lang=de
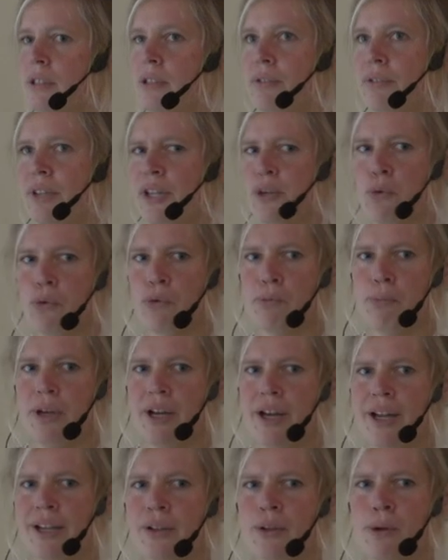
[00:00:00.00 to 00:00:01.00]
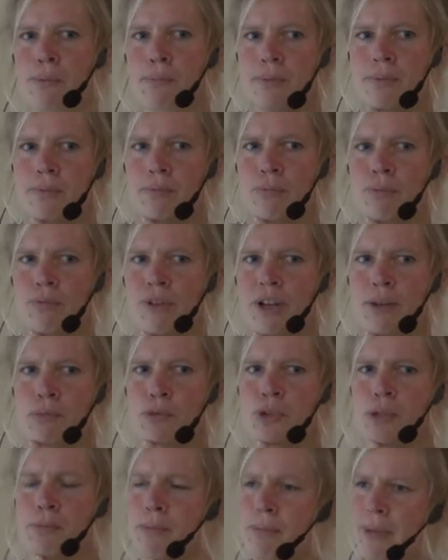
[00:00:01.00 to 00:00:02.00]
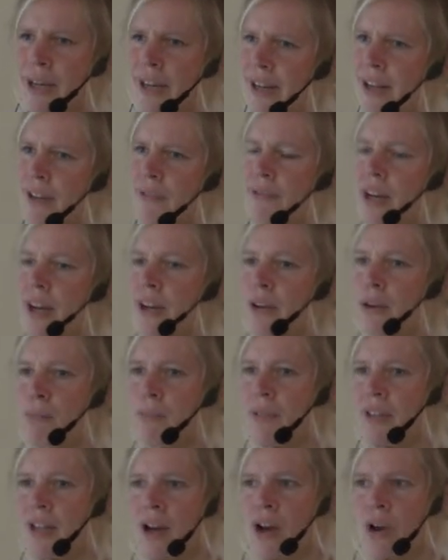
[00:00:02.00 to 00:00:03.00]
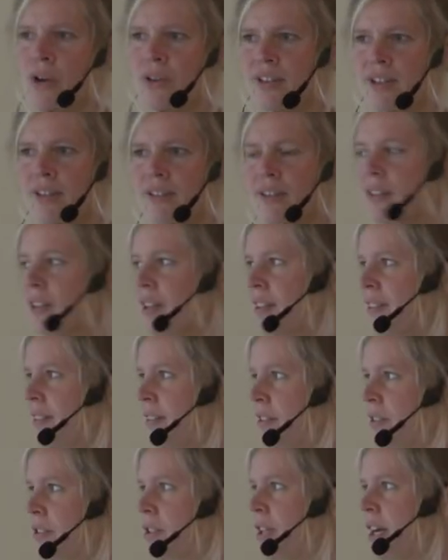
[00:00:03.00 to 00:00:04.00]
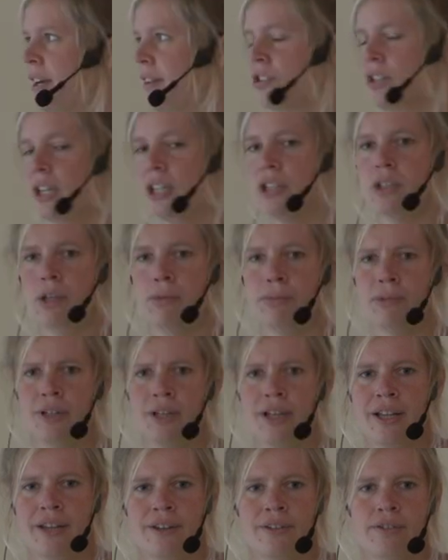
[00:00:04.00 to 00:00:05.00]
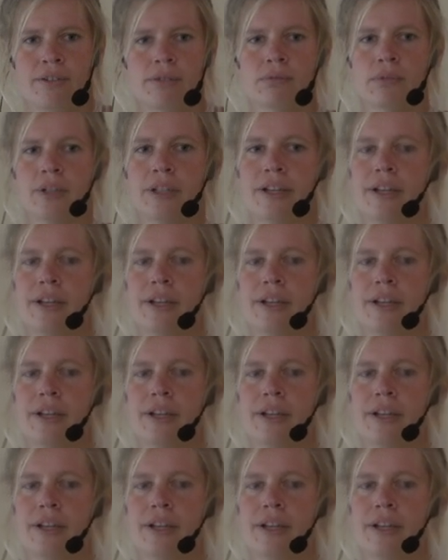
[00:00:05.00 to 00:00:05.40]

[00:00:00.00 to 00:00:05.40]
äh, Friedhofsbereich, ob, vielleicht müsste man mal danach fragen, ob da auch dieses ganze scheiß Steckschaum drin landet.